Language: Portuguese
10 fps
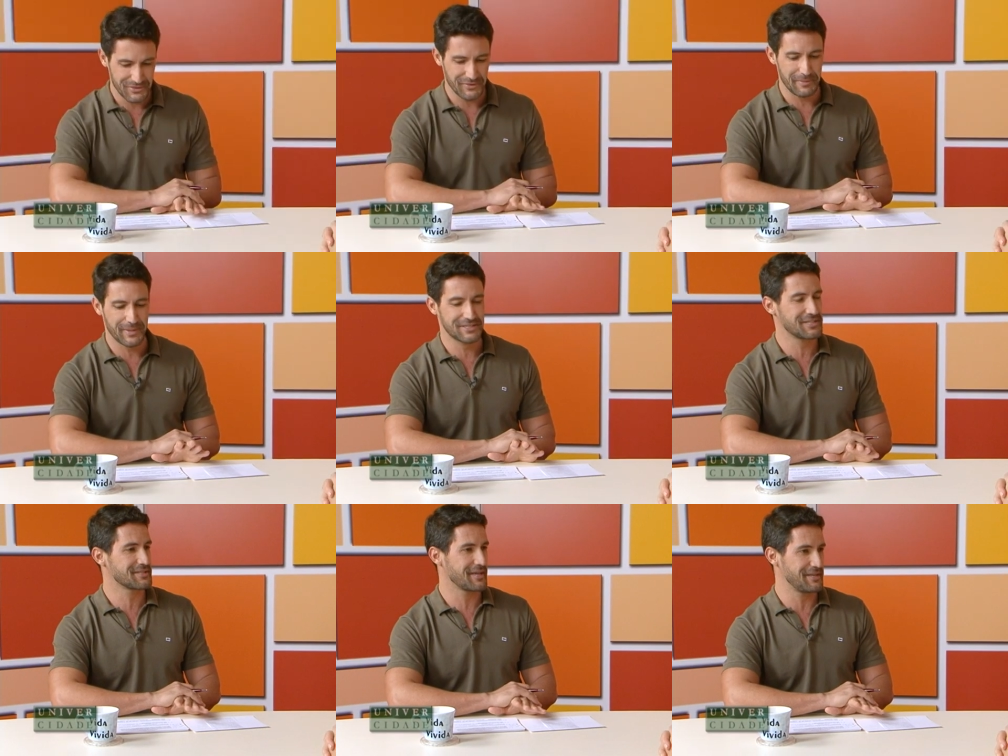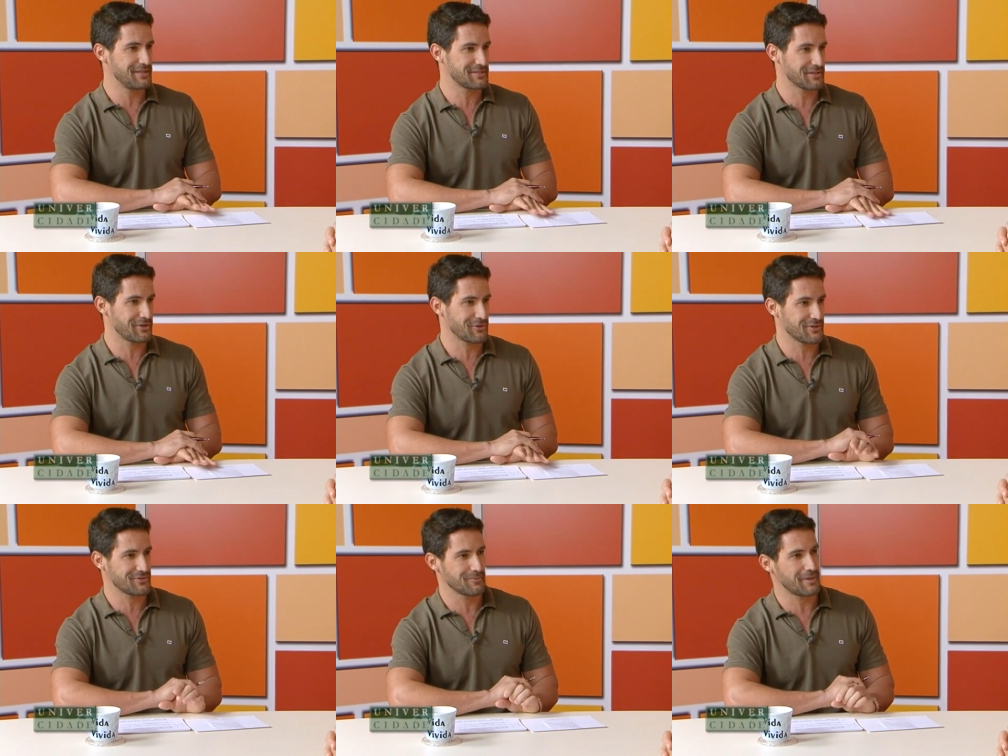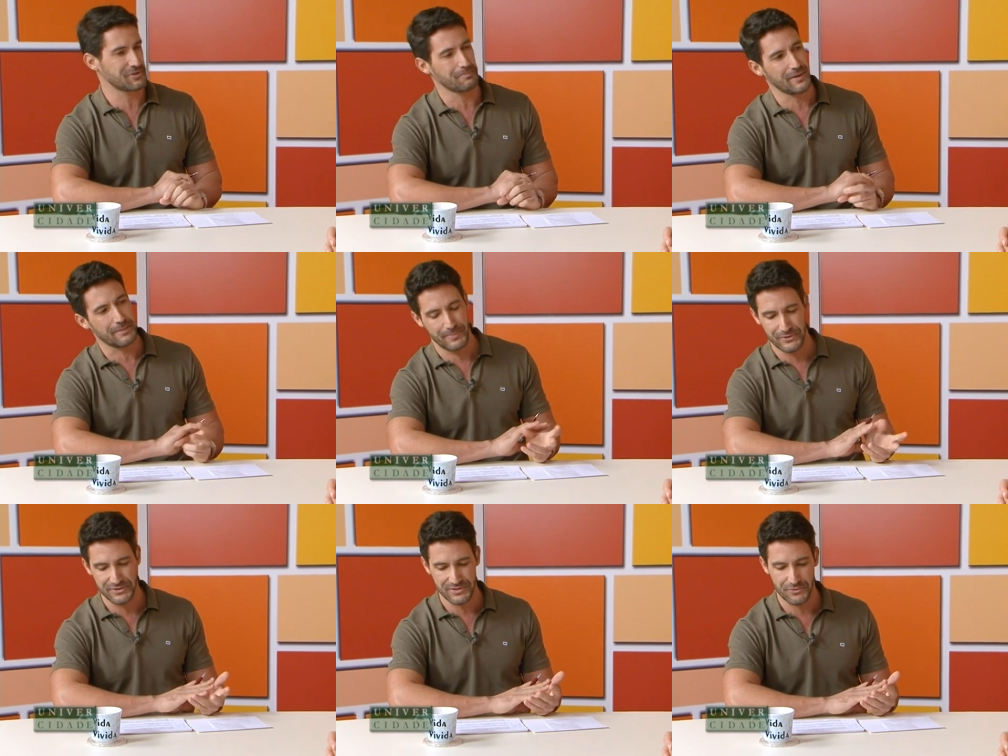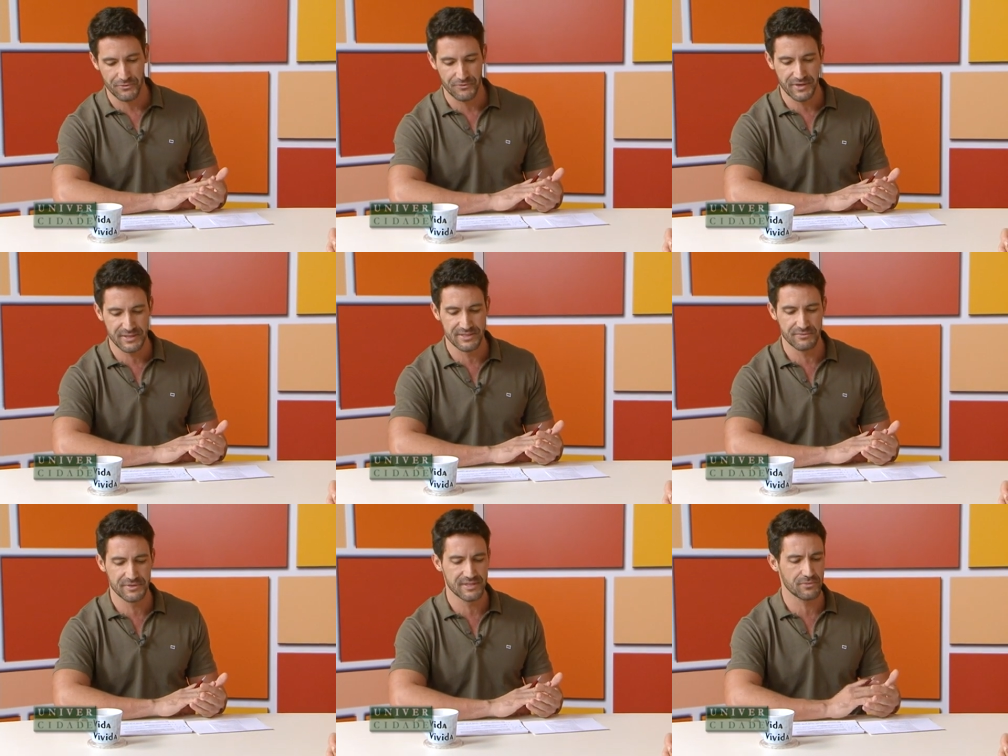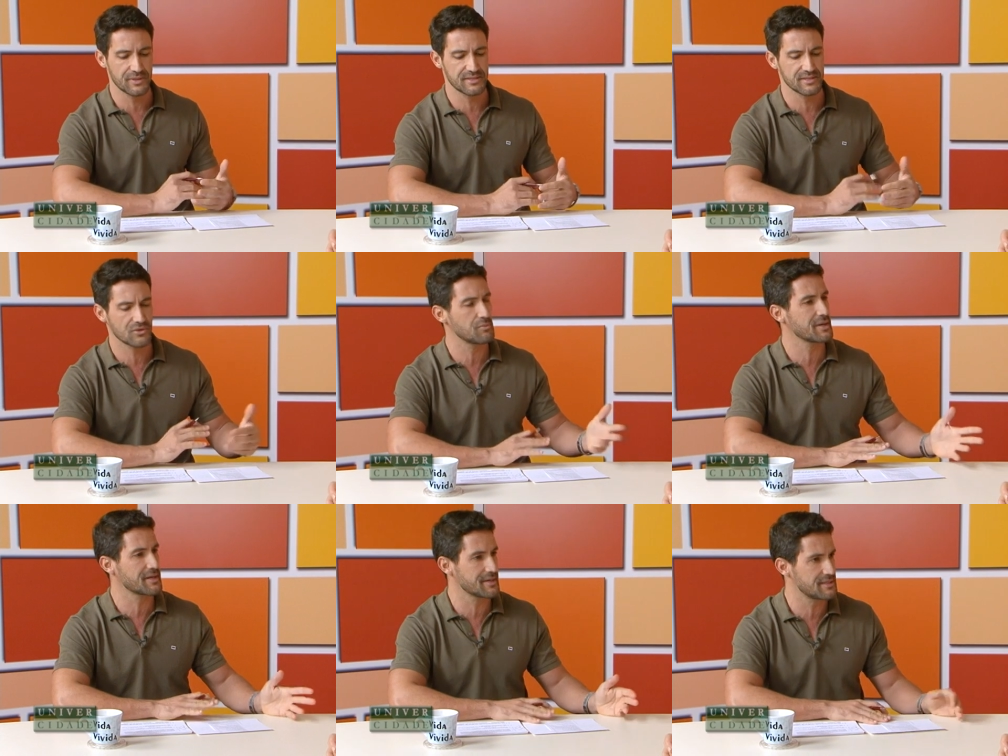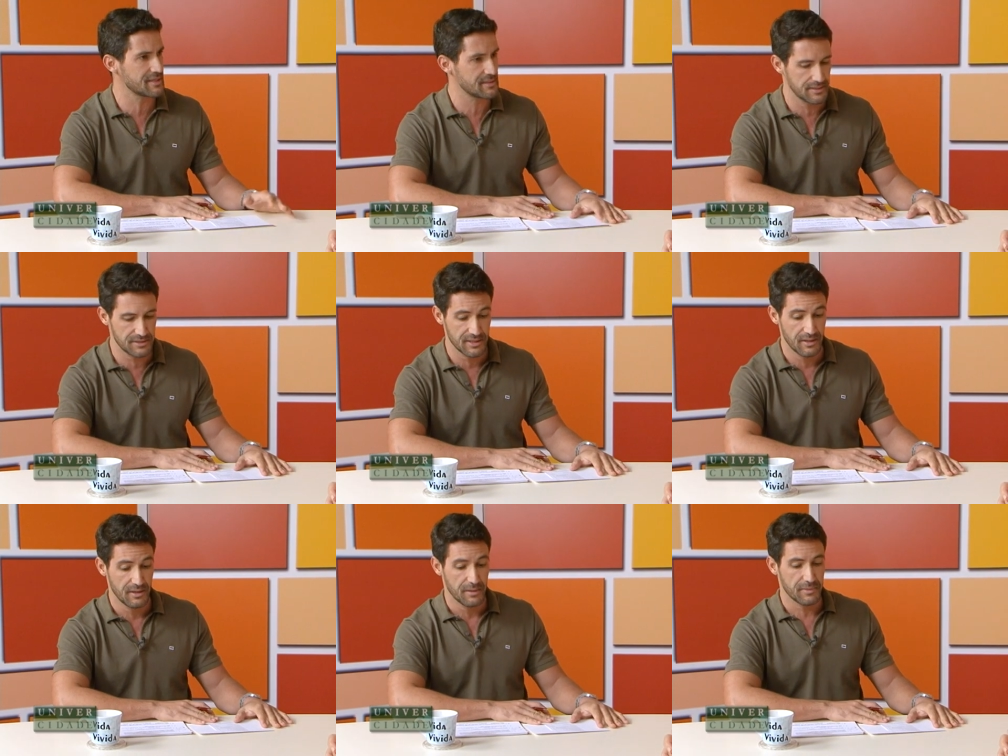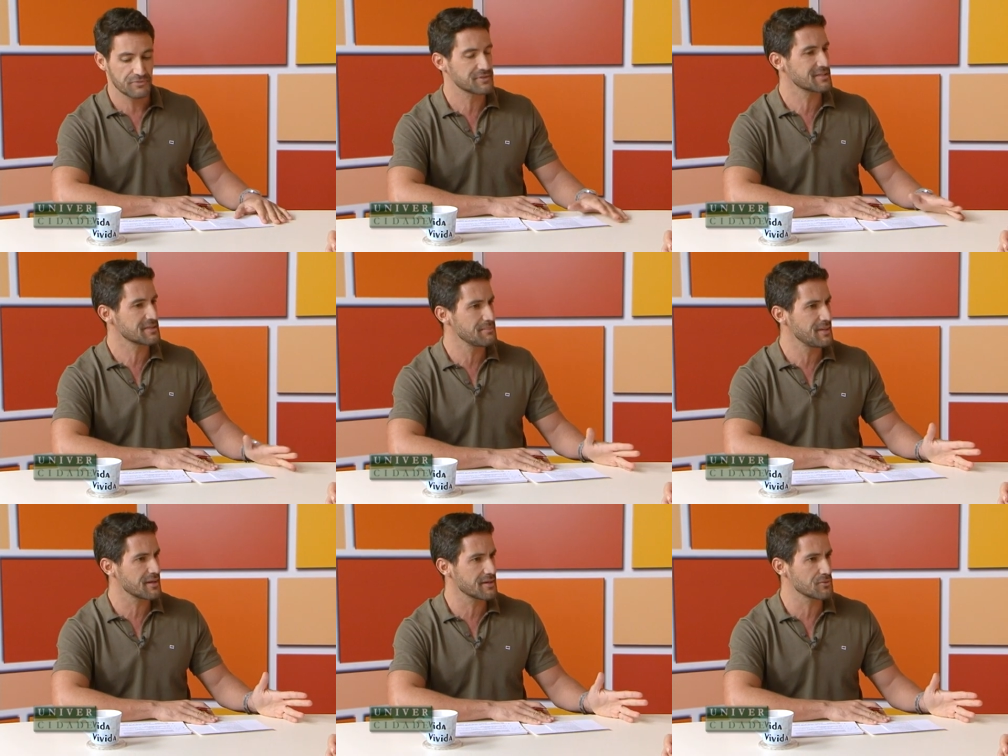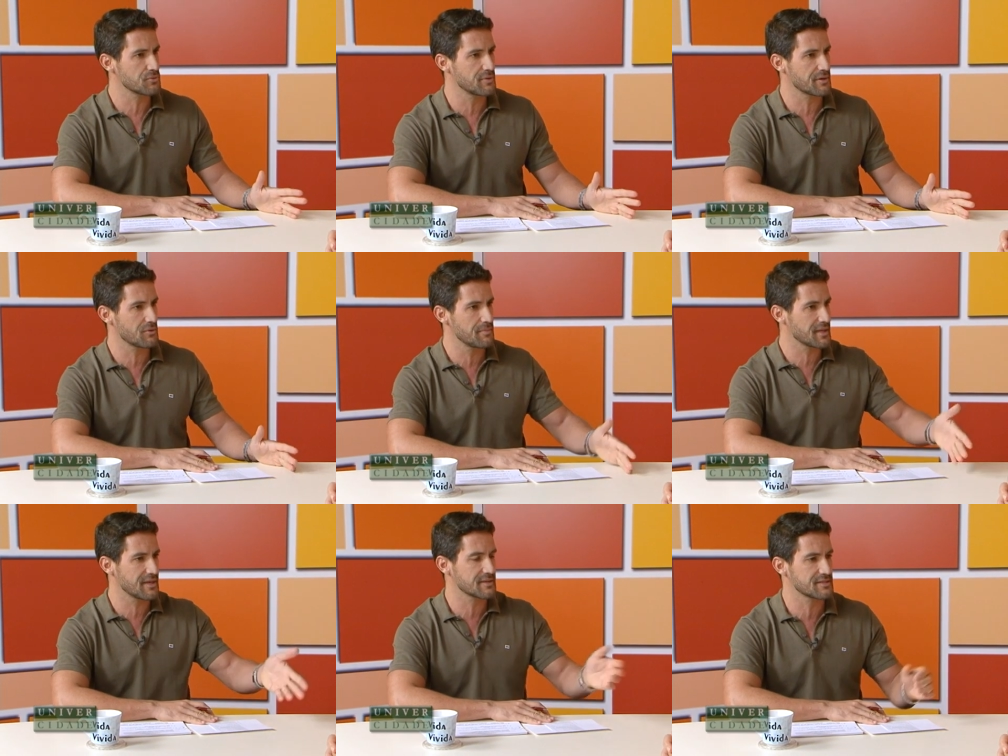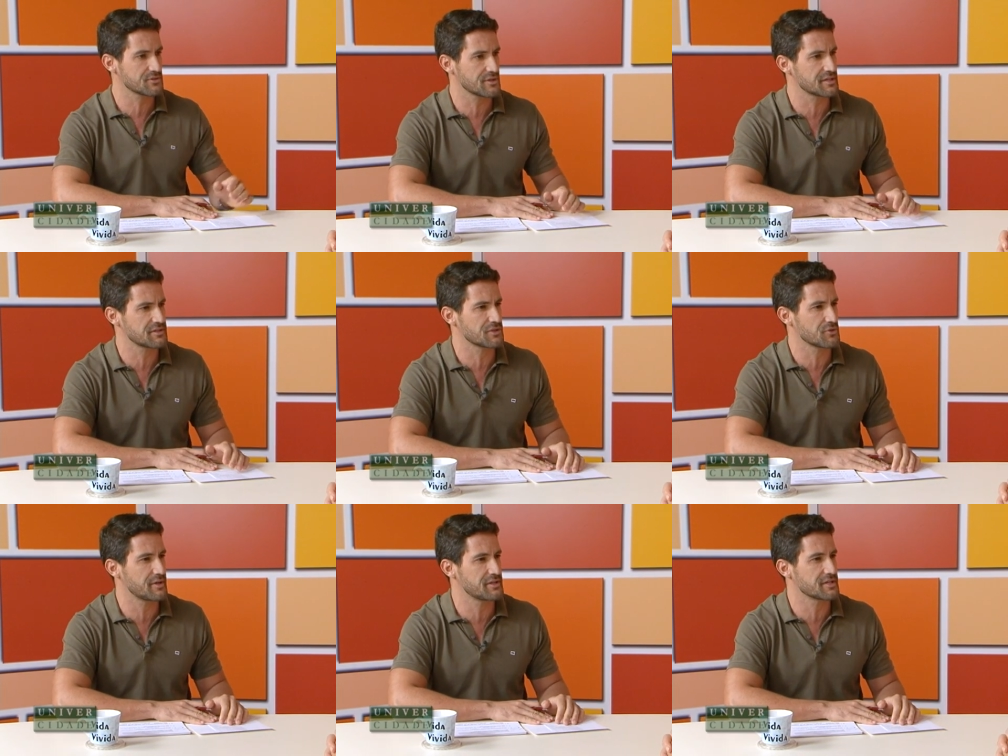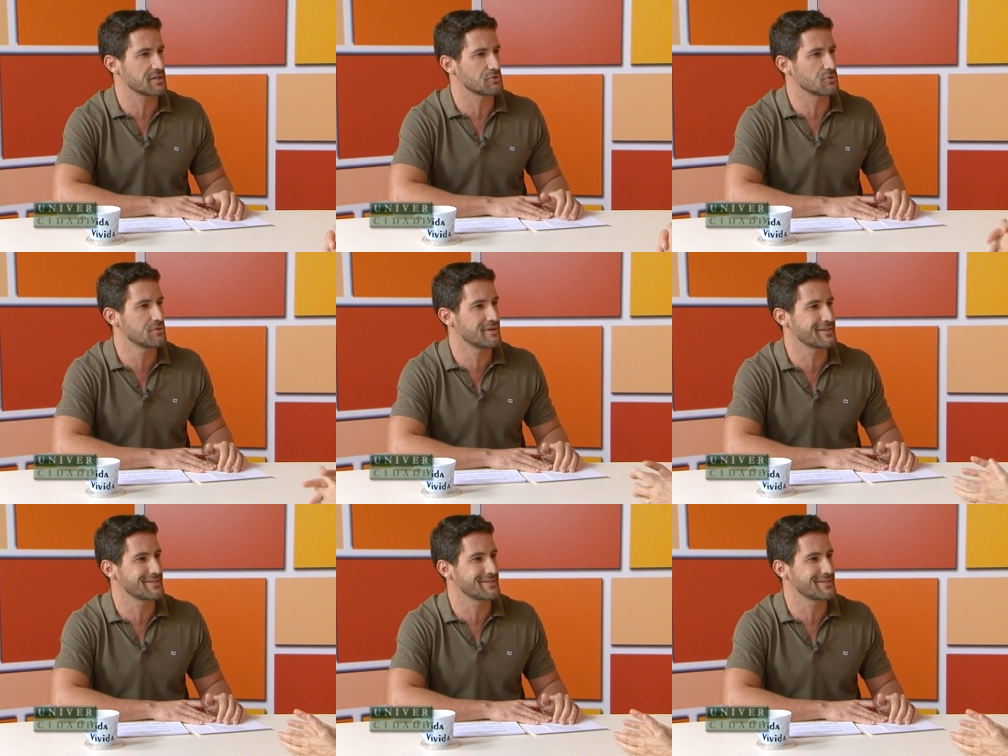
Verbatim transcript: Sueli, para a gente dar início aqui ao nosso bate-papo, à nossa conversa, você é conhecida como uma grande atriz, mas você também é cantora. Como é que é essa sua trajetória de cantora?